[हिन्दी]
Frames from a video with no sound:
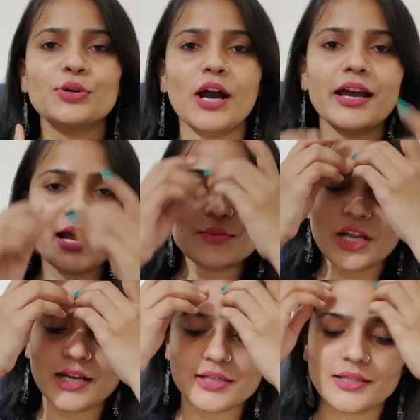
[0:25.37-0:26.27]
तो अगर आप
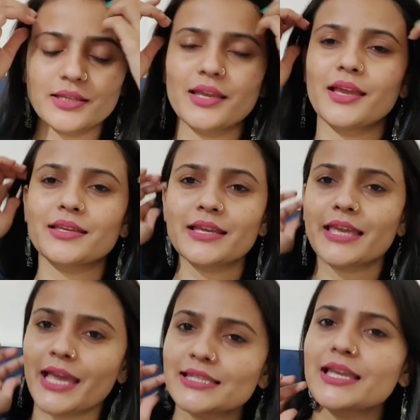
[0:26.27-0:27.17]
जानना चाहते हैं कि
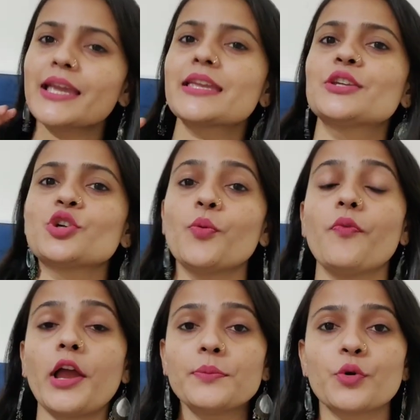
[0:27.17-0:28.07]
कैसे हैं ये
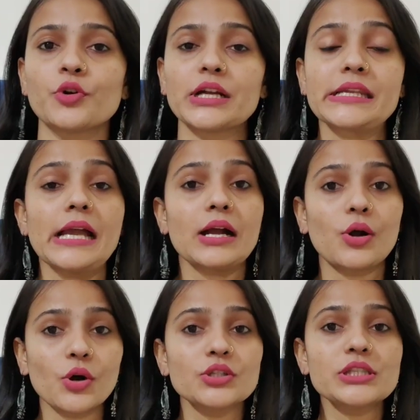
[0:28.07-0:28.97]
टॉप फाइव प्रोडक्ट या
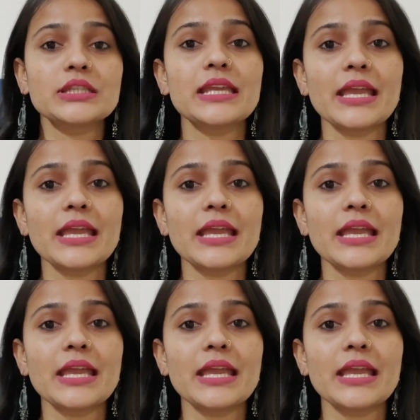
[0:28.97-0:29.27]
कौन